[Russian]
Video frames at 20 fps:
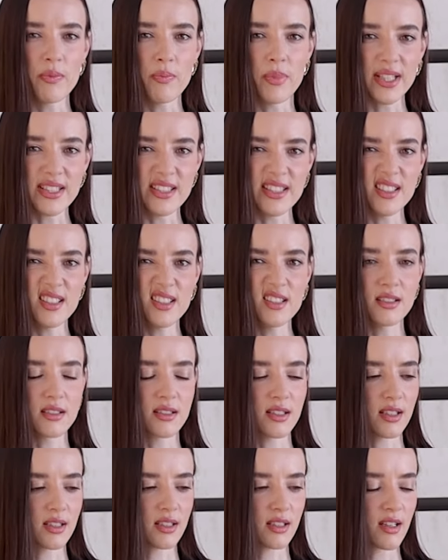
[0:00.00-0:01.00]

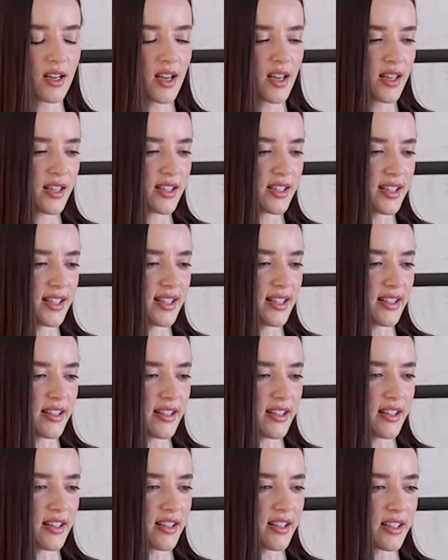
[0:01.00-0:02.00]
ботинки
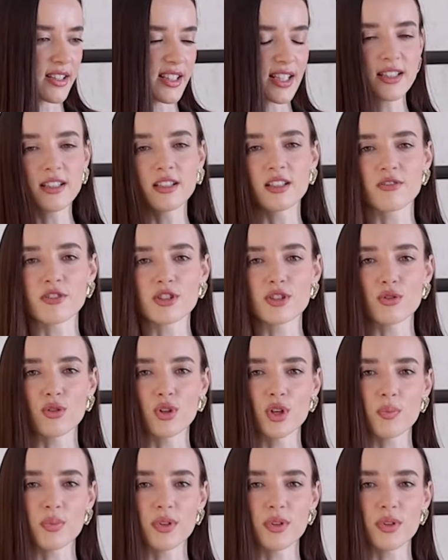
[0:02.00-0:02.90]
или кеды на высокой